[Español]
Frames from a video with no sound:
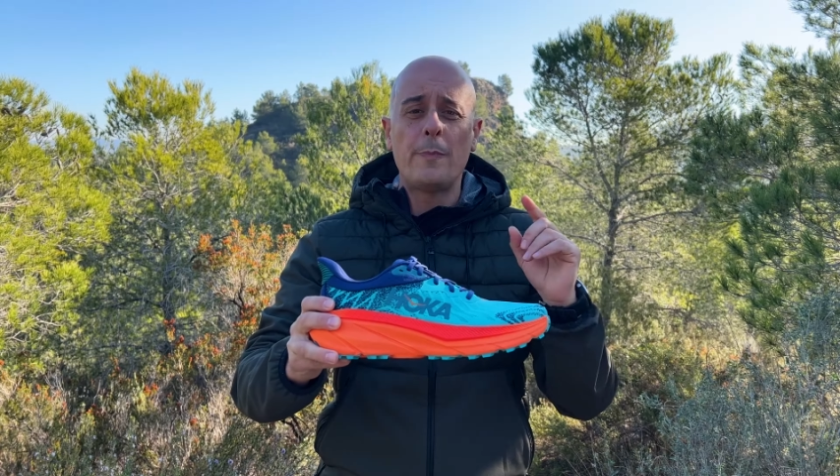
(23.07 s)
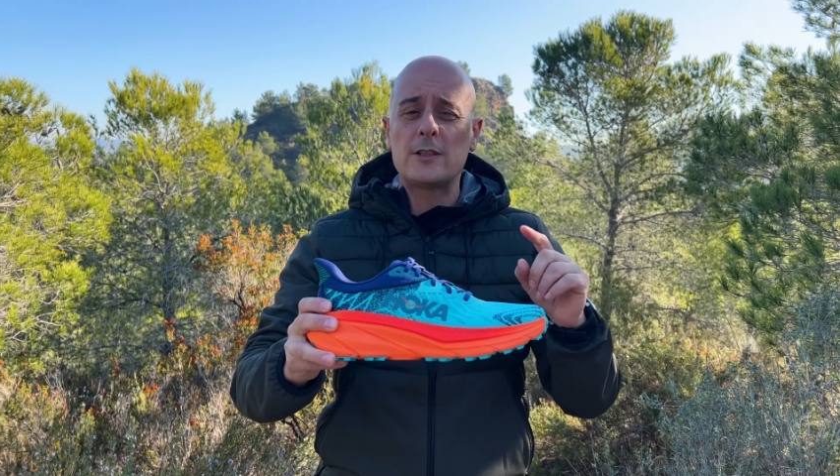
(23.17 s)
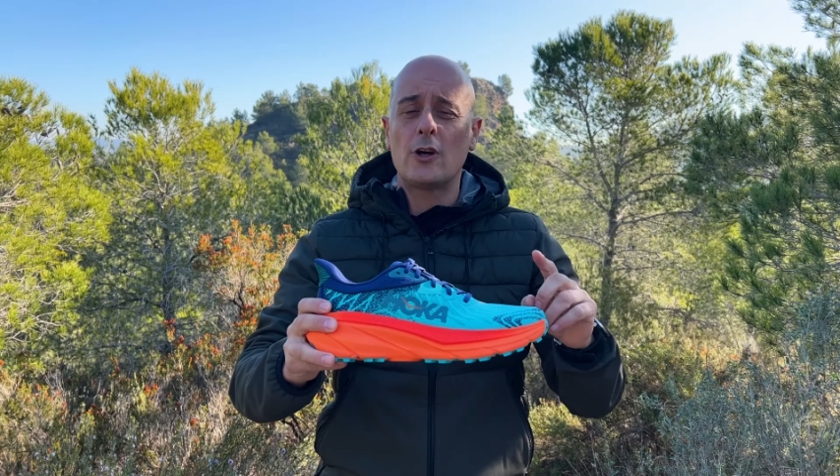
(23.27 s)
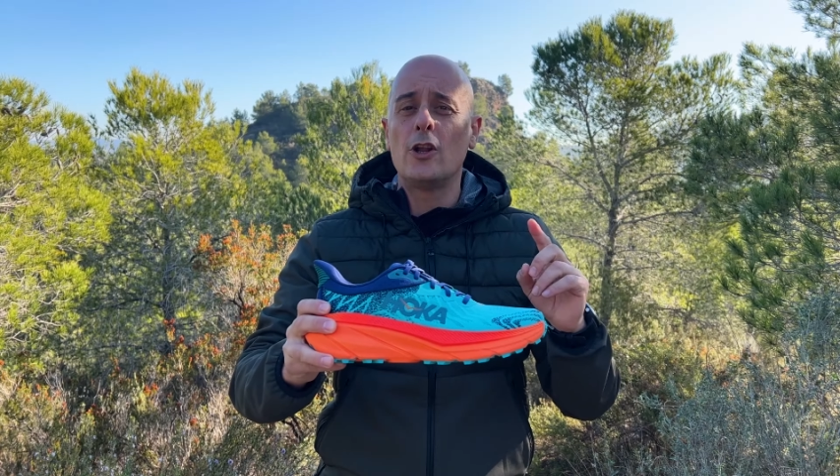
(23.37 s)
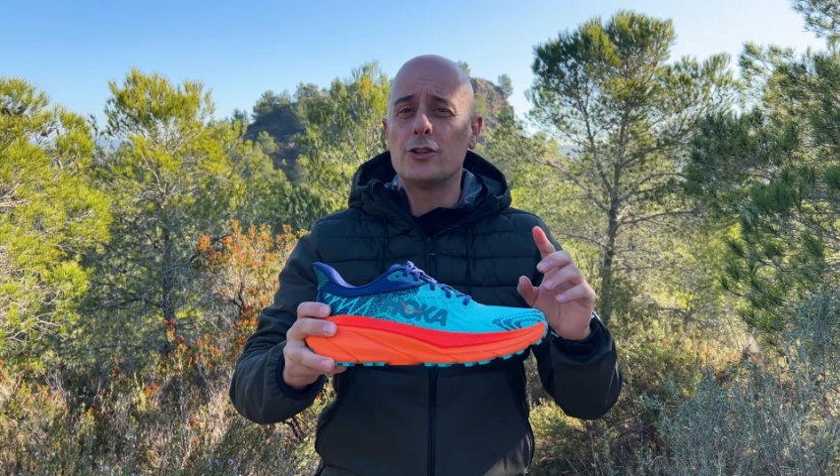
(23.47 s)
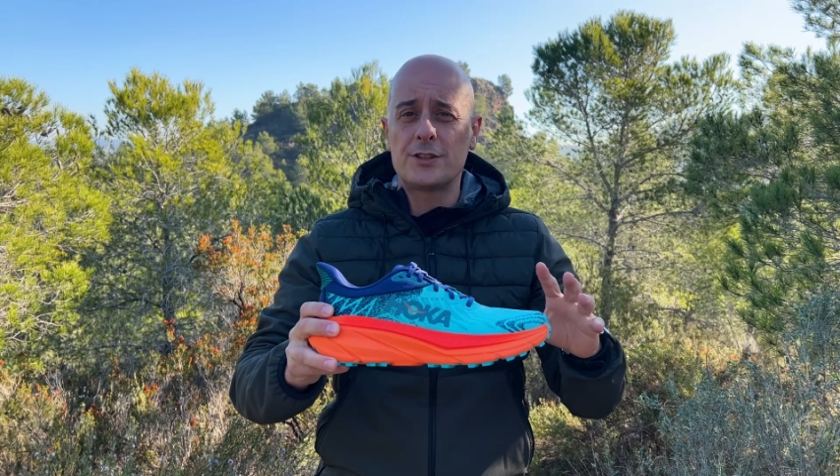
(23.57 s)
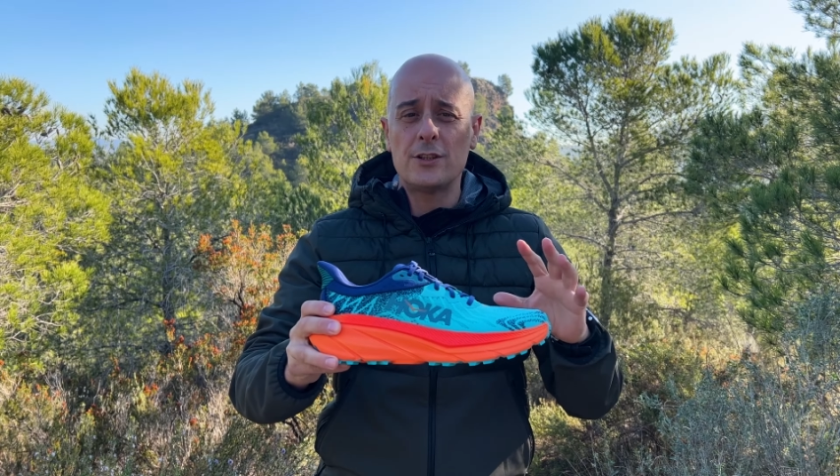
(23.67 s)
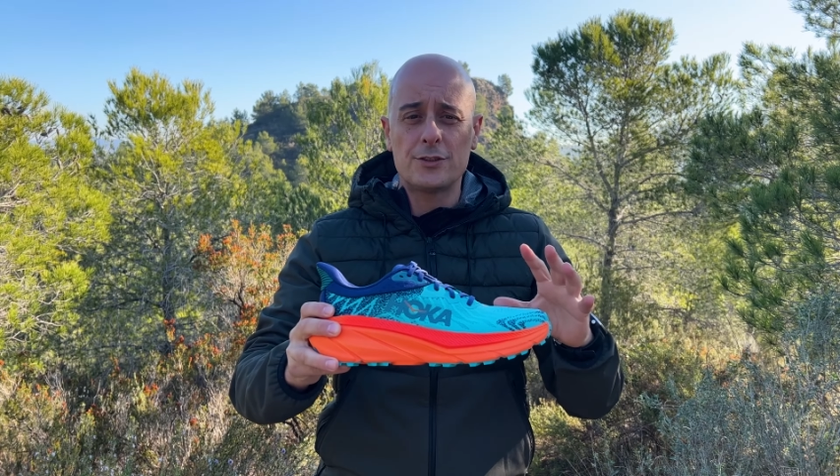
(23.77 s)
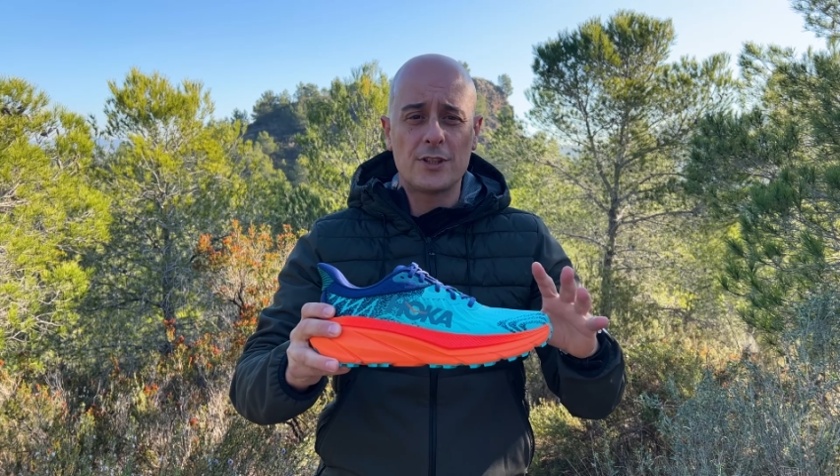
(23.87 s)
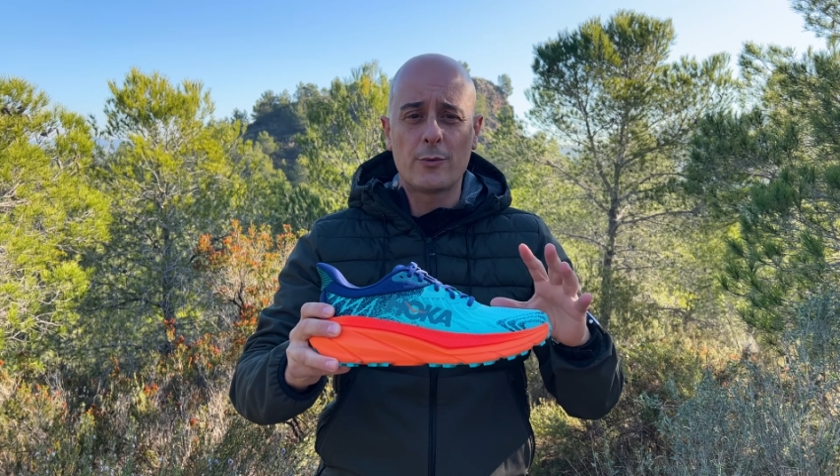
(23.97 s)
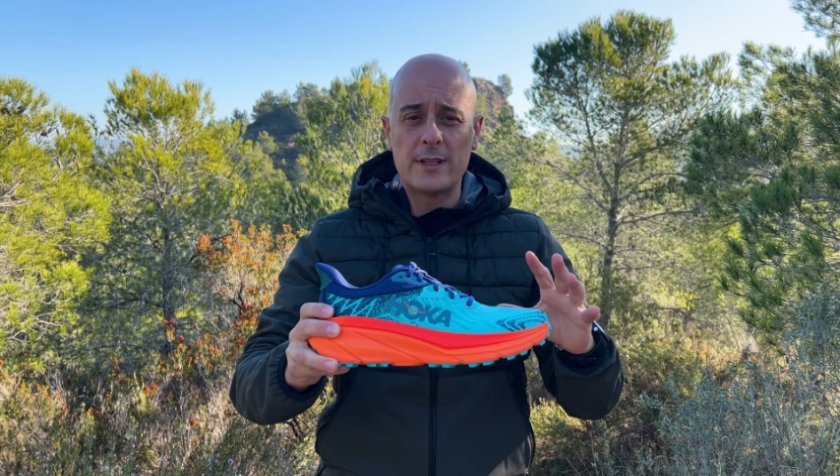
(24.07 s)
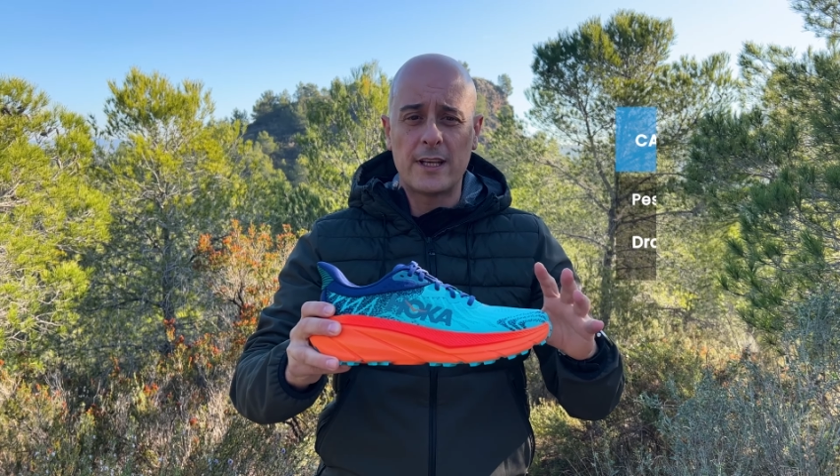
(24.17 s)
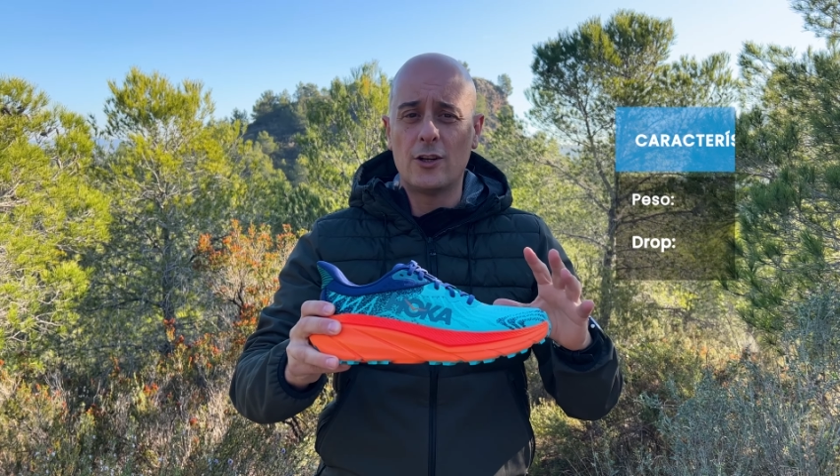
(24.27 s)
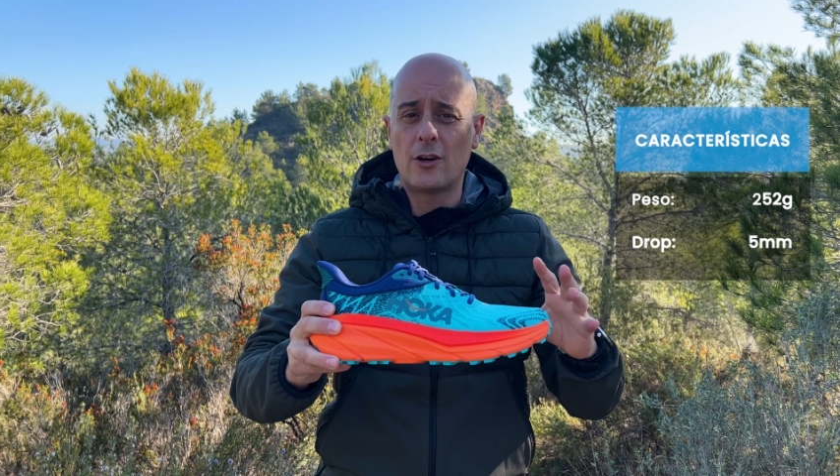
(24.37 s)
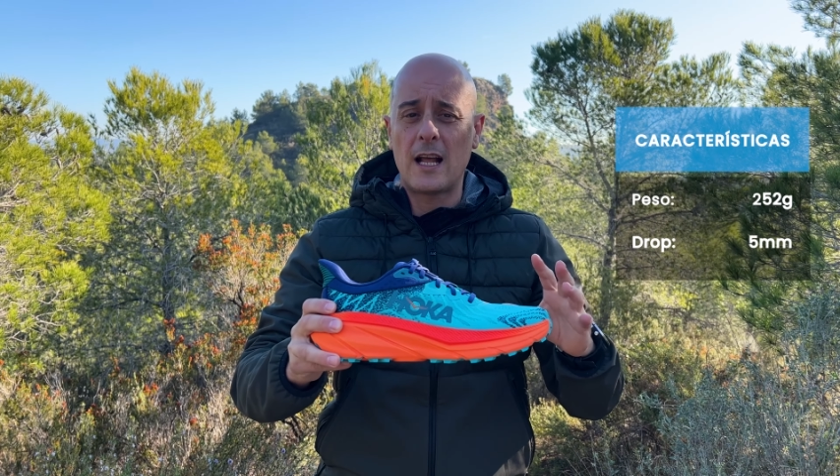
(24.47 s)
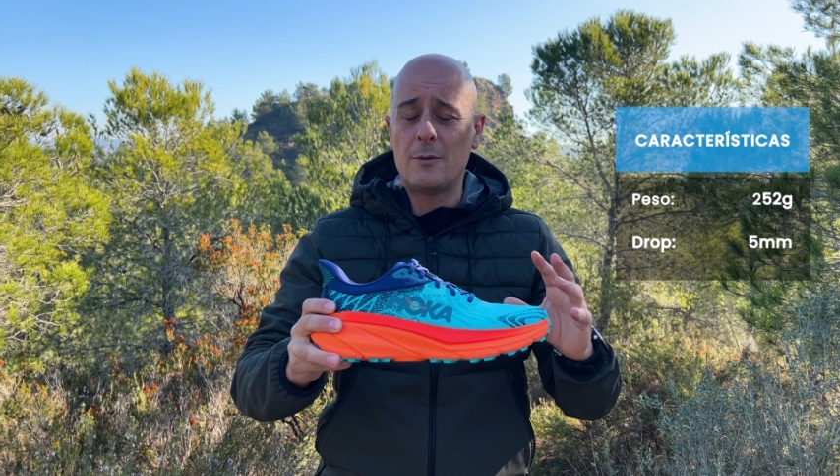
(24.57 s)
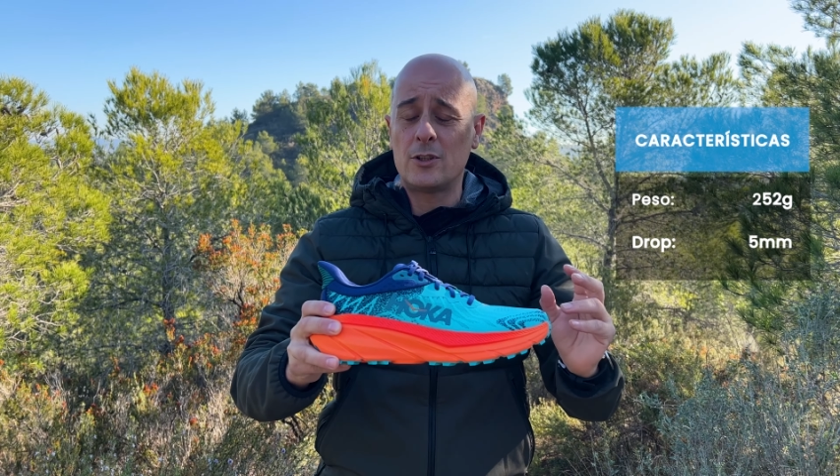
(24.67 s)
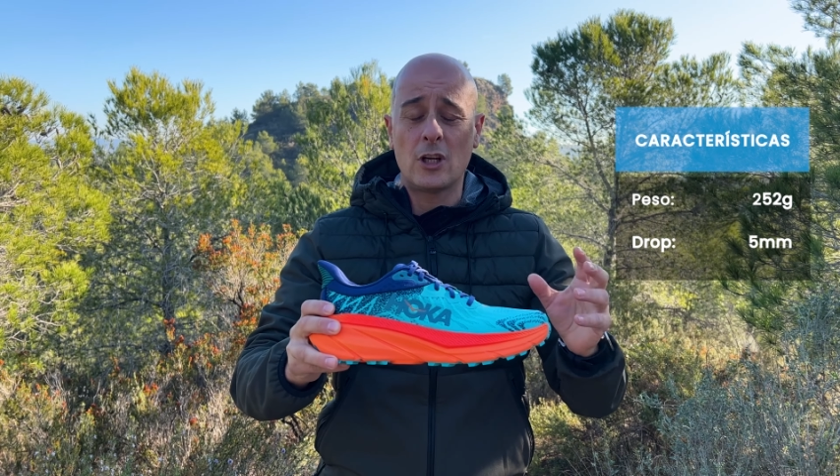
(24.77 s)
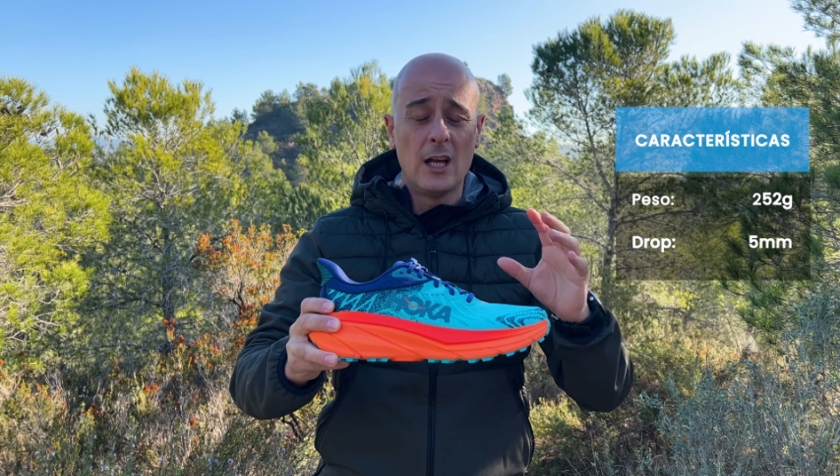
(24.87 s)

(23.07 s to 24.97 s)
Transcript: peso de 252 gramos